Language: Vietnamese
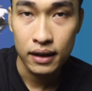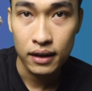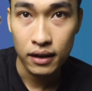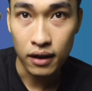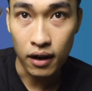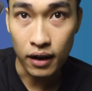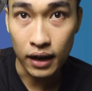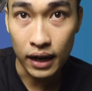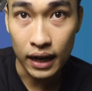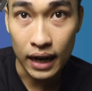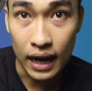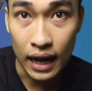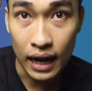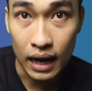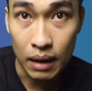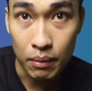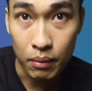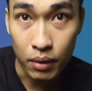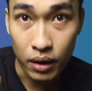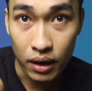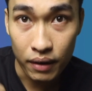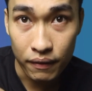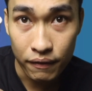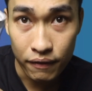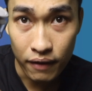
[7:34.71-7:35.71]
Có nghĩa đây là
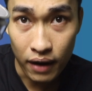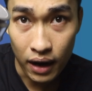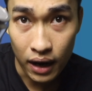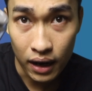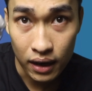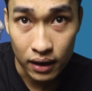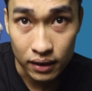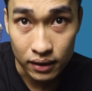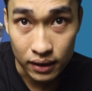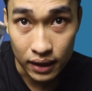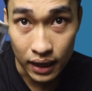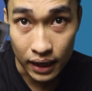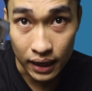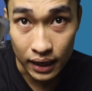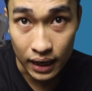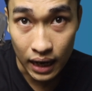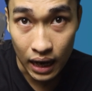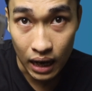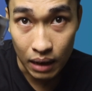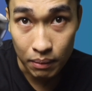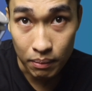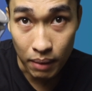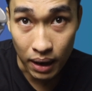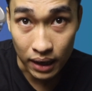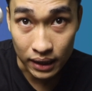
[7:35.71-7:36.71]
một cái phần thiết
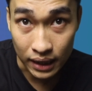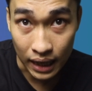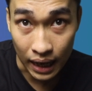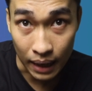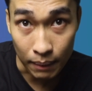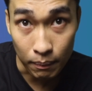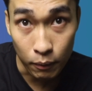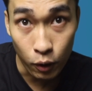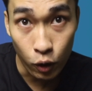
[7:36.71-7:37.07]
kế bằng thép